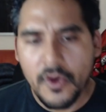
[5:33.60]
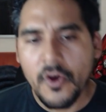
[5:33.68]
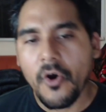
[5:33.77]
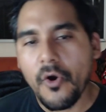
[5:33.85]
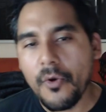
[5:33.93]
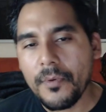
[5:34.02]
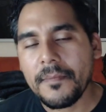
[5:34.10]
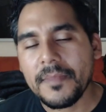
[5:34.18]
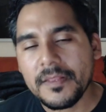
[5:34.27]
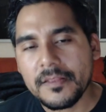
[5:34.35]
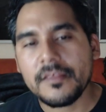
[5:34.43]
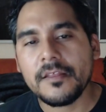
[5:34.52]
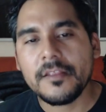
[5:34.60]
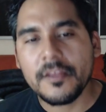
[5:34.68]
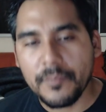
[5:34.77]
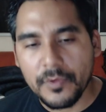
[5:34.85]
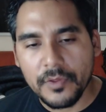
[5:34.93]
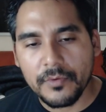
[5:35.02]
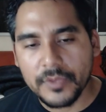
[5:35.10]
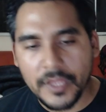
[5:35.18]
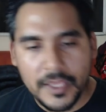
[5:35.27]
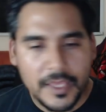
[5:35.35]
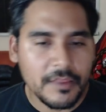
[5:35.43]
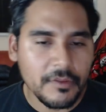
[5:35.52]
Obviamente ese tipo de
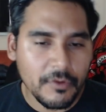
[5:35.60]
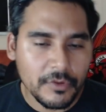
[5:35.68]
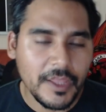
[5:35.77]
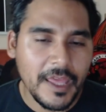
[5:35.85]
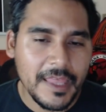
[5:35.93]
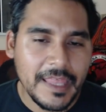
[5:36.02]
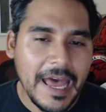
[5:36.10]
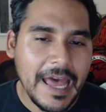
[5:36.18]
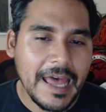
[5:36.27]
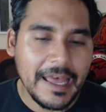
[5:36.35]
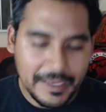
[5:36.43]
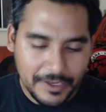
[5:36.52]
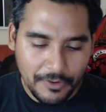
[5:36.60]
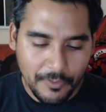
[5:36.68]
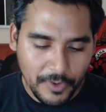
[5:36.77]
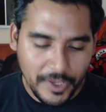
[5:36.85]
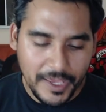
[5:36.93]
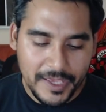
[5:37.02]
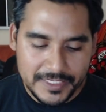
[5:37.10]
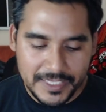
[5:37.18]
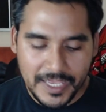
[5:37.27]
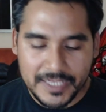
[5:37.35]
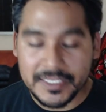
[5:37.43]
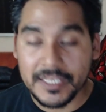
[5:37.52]
botellas no te da como que
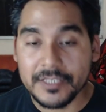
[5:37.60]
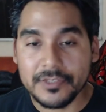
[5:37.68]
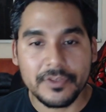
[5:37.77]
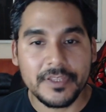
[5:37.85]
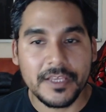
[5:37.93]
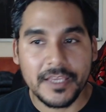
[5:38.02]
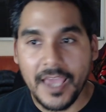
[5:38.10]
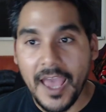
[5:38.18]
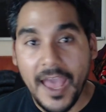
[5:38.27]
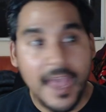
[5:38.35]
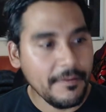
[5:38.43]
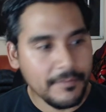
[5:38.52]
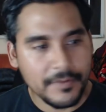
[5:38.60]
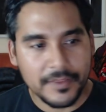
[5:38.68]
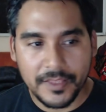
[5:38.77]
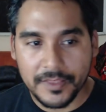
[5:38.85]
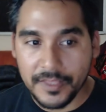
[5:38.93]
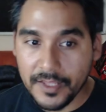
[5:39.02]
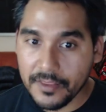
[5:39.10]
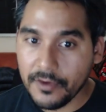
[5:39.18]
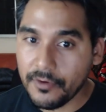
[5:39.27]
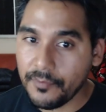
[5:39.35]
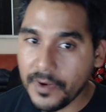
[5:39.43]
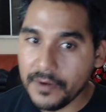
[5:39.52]
ese acceso de que, hay es que tienes que
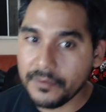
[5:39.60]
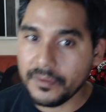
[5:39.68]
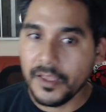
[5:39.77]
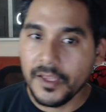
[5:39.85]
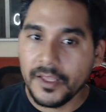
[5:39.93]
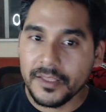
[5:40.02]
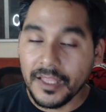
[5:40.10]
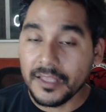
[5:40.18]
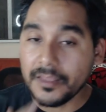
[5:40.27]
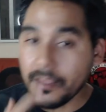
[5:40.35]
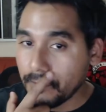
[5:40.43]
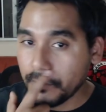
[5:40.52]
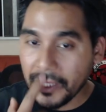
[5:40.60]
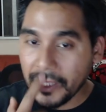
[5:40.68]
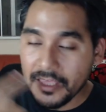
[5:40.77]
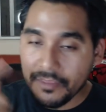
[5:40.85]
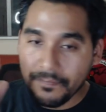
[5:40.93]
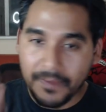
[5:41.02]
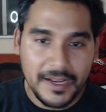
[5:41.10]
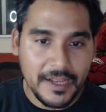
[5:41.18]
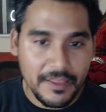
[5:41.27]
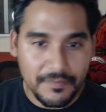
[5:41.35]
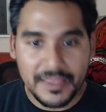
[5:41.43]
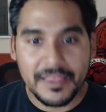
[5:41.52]
comprar tantas botellas para
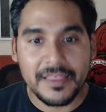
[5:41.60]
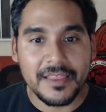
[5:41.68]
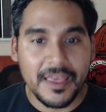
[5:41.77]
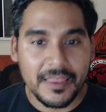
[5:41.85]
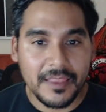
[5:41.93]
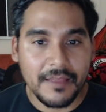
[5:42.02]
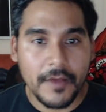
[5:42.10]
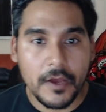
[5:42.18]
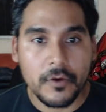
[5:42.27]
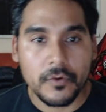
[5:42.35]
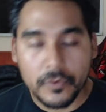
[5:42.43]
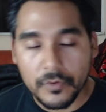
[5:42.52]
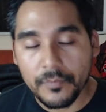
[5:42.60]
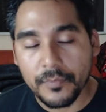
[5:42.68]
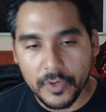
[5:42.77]
las mesas de hasta abajo, ¿no?